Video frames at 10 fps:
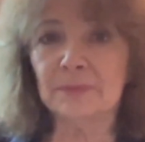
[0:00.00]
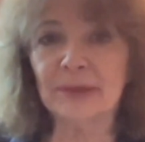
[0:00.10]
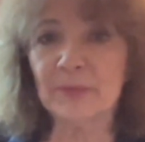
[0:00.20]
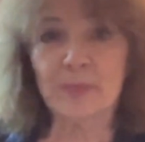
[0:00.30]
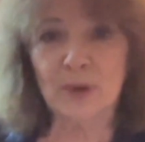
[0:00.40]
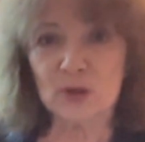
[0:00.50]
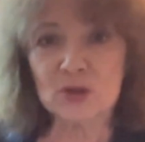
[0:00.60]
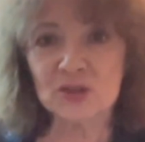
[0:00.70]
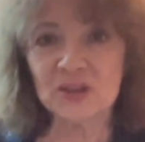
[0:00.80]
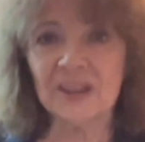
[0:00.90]
per
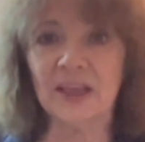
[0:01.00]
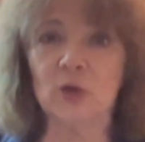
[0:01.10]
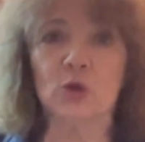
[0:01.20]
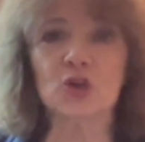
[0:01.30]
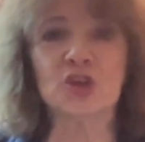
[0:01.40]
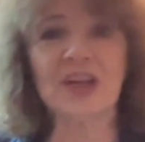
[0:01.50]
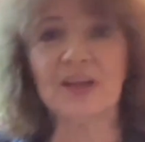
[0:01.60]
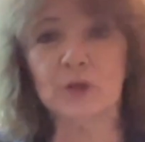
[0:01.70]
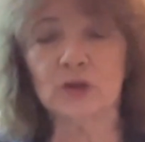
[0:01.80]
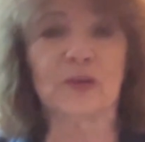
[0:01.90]
posti che
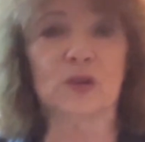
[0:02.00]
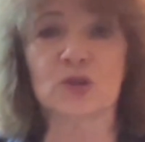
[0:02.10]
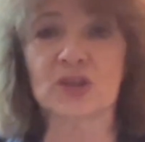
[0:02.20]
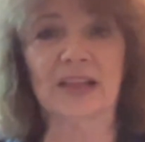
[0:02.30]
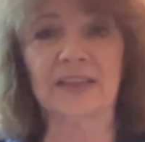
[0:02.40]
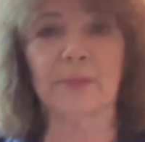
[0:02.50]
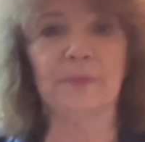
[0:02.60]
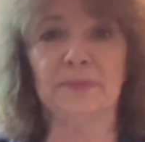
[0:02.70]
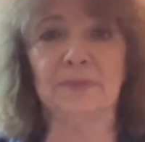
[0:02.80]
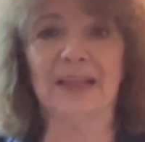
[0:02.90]
conoscevo, dove ero stata mh, mm,